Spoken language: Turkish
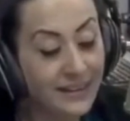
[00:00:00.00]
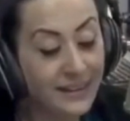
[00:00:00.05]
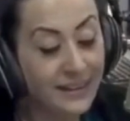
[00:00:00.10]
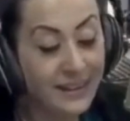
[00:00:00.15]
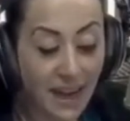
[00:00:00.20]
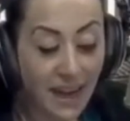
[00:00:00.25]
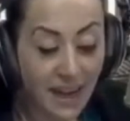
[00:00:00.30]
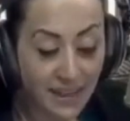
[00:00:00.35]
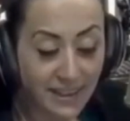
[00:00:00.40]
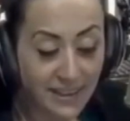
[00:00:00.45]

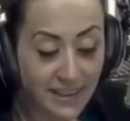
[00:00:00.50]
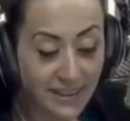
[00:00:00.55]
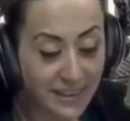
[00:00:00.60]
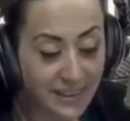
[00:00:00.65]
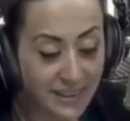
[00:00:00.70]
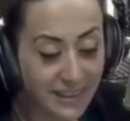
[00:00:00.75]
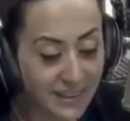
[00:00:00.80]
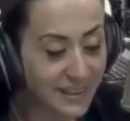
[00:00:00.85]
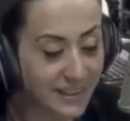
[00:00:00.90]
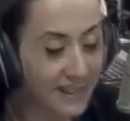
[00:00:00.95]
Ne
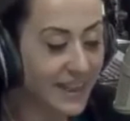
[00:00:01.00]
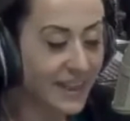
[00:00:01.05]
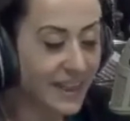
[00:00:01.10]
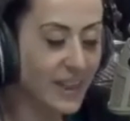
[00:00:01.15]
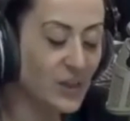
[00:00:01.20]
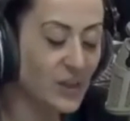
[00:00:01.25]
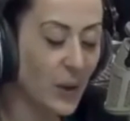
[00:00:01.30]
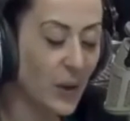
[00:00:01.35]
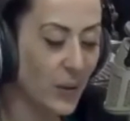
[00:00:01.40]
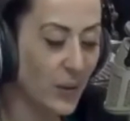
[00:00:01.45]
azdır ne
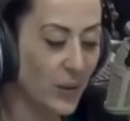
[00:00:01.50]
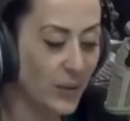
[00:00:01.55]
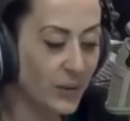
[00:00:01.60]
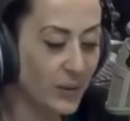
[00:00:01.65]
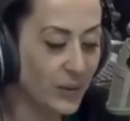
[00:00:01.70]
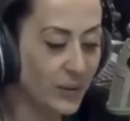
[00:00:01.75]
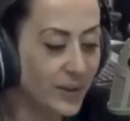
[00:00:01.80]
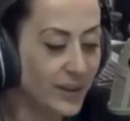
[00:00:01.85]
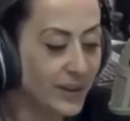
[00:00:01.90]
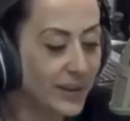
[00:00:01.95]
de çok.
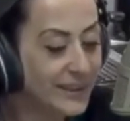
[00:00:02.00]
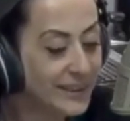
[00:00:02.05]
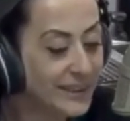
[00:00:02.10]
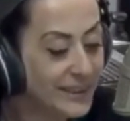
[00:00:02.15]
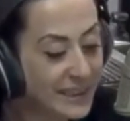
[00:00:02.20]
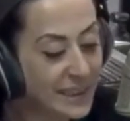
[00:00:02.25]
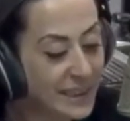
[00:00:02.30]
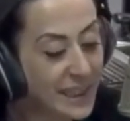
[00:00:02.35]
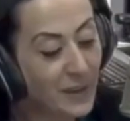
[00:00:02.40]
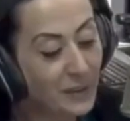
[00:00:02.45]

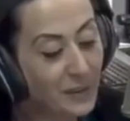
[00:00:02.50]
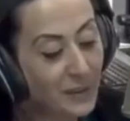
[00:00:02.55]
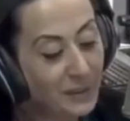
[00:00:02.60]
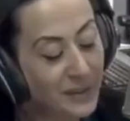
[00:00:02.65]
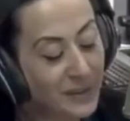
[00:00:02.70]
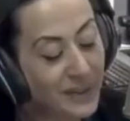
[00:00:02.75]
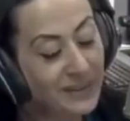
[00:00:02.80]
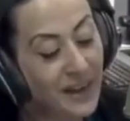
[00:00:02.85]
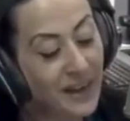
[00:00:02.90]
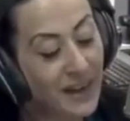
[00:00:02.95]
Israbın
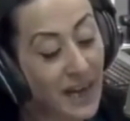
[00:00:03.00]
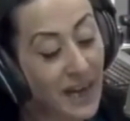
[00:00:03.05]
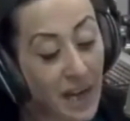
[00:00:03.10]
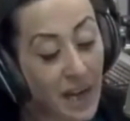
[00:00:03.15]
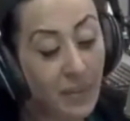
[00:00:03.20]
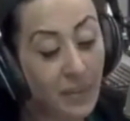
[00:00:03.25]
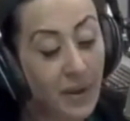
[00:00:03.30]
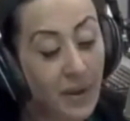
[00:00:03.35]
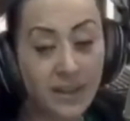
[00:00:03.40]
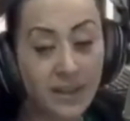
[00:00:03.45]
miktarı
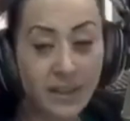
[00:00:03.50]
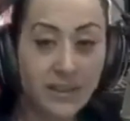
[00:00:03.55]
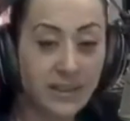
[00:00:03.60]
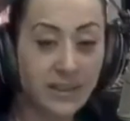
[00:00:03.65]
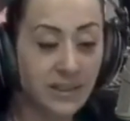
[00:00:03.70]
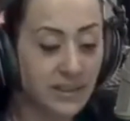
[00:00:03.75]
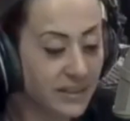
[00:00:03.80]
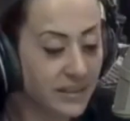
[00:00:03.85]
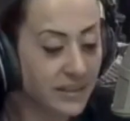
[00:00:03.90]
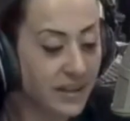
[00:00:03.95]
hep
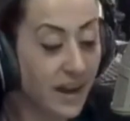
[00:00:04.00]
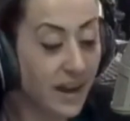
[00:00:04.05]
aynıdır.